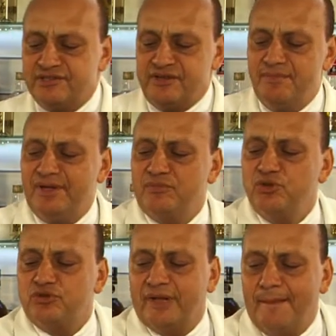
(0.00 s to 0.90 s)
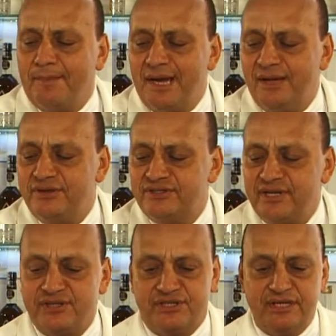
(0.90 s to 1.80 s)
a semana, muito trabalho, se
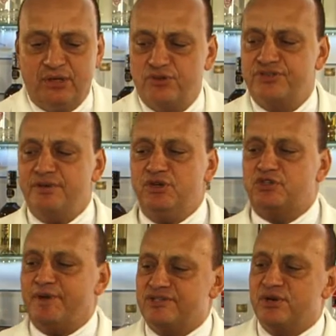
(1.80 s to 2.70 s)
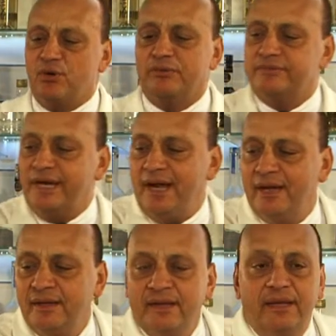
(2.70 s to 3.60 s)
agenda com os amigos para se encontrar.